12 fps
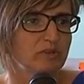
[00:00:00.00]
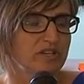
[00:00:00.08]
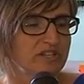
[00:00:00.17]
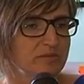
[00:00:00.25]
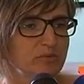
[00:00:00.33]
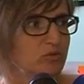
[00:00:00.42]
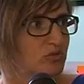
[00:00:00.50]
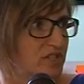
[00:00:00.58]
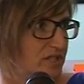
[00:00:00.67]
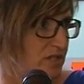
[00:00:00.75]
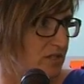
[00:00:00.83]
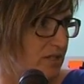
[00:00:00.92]
per esempio non
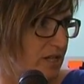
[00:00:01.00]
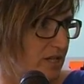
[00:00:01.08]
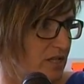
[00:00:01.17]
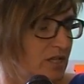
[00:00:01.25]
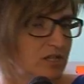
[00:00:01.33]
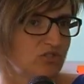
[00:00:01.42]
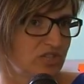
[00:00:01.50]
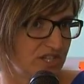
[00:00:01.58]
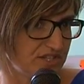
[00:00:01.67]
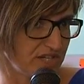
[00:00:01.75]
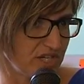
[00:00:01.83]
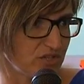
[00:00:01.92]
esiste, cioè nel
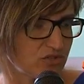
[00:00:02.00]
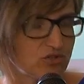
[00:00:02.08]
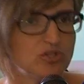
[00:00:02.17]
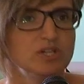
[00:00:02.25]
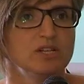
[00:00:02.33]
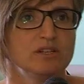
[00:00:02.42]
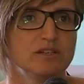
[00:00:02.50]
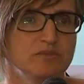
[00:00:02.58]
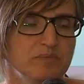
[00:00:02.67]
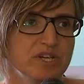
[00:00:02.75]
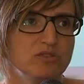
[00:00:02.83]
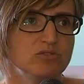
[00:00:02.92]
senso, le
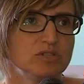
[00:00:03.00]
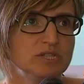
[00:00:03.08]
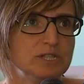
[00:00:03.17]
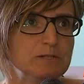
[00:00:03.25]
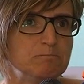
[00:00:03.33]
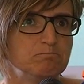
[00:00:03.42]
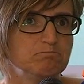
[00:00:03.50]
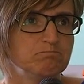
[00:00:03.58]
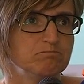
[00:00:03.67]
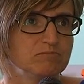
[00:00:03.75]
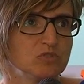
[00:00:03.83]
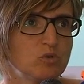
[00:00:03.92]
spiego,
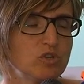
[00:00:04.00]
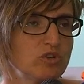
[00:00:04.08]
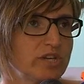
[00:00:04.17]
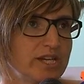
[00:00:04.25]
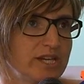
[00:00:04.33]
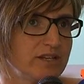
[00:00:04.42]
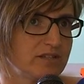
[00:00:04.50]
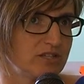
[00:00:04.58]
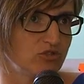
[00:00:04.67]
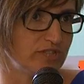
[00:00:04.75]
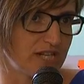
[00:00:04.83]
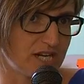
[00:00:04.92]
ehm, quello che
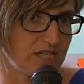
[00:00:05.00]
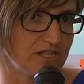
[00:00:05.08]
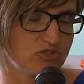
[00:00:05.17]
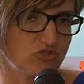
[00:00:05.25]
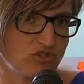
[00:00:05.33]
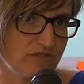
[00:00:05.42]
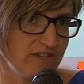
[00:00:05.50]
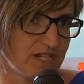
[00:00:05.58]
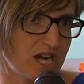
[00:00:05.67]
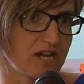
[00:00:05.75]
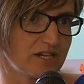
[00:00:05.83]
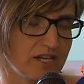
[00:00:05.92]
si noterà adesso si
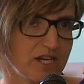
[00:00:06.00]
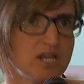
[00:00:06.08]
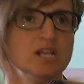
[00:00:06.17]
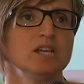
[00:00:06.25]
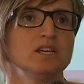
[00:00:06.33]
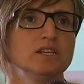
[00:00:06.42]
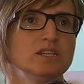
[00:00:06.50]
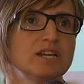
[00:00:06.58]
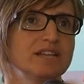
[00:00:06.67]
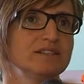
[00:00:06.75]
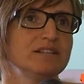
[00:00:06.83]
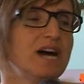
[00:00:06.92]
vedrà che i
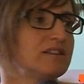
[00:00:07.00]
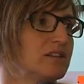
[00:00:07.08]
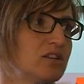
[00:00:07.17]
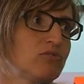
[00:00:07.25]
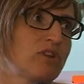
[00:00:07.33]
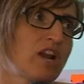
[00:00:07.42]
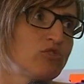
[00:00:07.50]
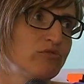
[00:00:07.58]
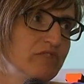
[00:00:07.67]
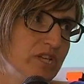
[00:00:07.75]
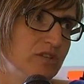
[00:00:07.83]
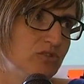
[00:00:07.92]
candidati che non hanno
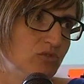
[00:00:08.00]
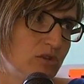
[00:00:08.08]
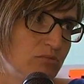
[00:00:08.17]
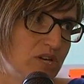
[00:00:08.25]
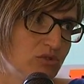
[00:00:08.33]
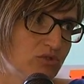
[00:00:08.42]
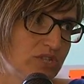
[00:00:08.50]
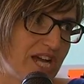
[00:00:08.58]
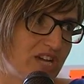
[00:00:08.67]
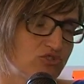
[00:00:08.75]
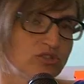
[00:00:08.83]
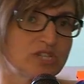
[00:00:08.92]
vinto al
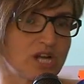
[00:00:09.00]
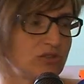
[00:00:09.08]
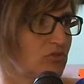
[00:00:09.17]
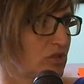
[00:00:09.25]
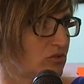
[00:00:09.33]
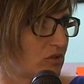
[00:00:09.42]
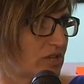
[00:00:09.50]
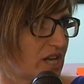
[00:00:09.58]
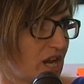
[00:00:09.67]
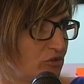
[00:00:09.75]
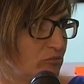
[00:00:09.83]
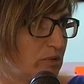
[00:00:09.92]
ballottaggio andranno e
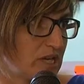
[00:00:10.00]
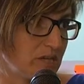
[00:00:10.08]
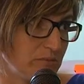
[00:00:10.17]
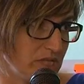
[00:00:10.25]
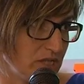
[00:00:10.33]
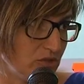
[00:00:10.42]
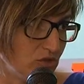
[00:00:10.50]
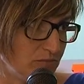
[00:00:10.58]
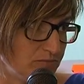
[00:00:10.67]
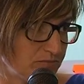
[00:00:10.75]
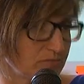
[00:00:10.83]
ritorneranno in Parlamento.